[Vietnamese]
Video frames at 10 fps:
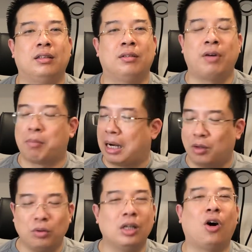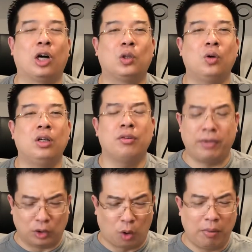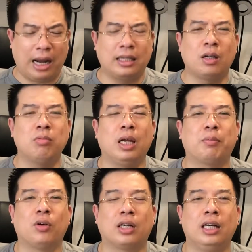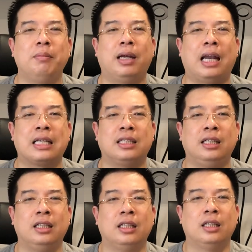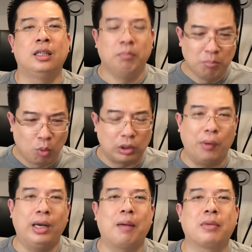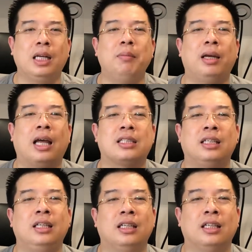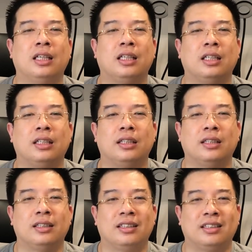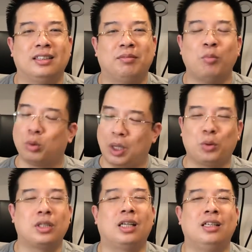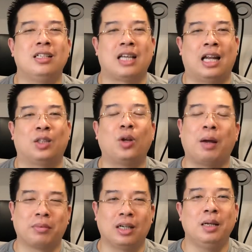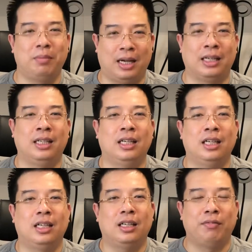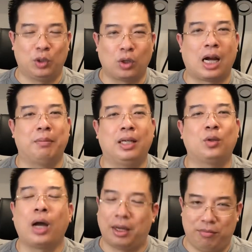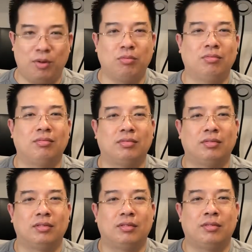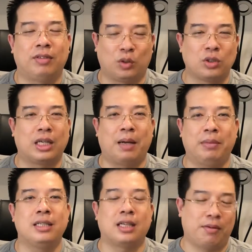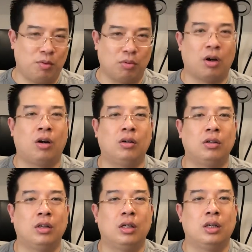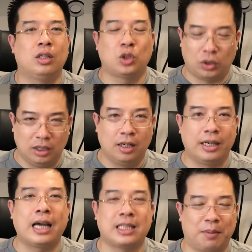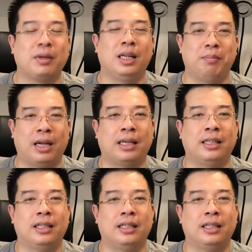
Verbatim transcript: Và bạn cũng đừng hỏi tôi, vậy tóm lại thông điệp của clip này là gì? Mục tiêu làm clip này là gì? Mục tiêu tôi rất đơn giản. Tôi làm clip này vì tôi cảm thấy tôi hạnh phúc, và tôi sẽ đem đến sự hạnh phúc đó cho những người đang xem clip này.